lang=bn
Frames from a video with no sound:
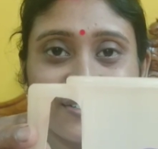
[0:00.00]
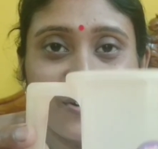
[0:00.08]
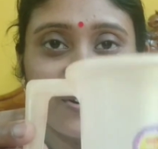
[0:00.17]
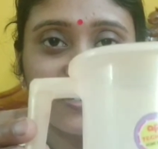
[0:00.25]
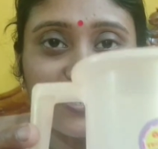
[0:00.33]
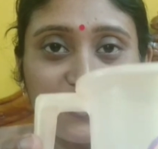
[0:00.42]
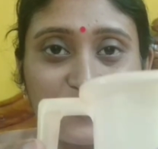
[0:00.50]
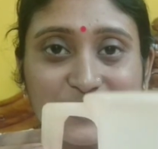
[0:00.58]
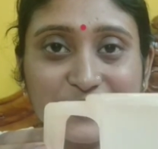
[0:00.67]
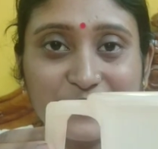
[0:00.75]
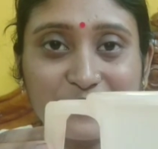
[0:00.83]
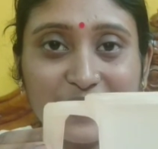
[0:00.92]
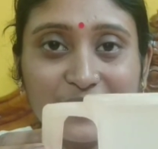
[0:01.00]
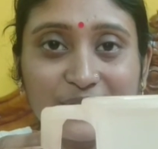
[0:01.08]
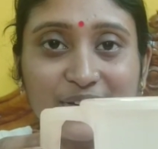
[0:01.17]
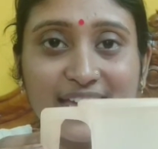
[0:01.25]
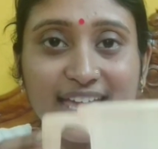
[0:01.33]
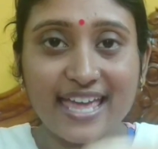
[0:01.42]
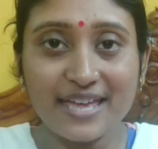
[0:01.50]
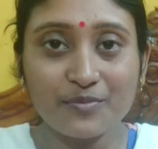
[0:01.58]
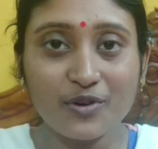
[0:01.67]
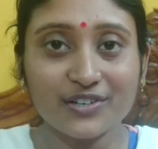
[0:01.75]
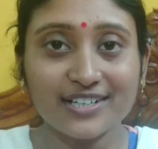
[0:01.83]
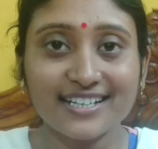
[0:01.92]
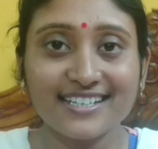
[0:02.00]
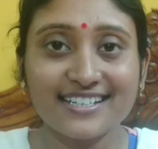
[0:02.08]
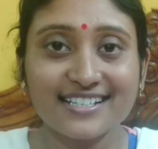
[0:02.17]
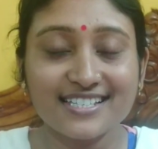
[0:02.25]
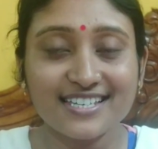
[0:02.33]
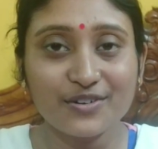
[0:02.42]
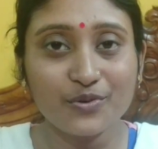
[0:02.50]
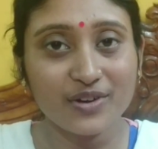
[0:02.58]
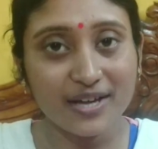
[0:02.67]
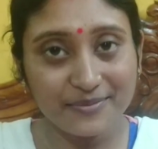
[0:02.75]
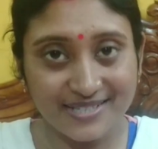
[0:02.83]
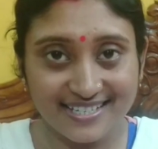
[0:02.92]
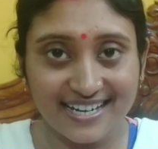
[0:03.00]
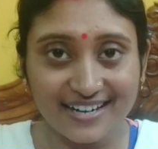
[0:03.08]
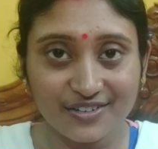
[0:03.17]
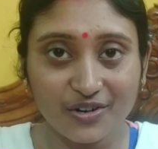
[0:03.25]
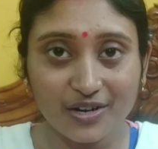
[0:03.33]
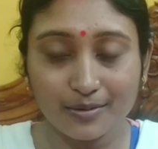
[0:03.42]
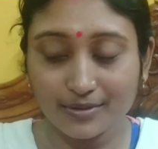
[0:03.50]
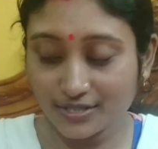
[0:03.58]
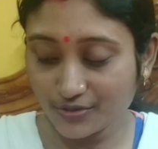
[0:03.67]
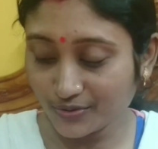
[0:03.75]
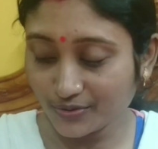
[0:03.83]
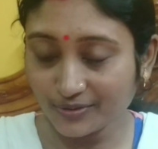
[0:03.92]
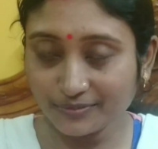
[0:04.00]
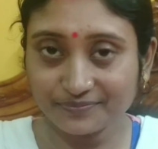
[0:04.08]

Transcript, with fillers: রংটাও ভীষণ ভালো এই মগটা কিনেছি ওকে আমি স্নান করাবার জন্য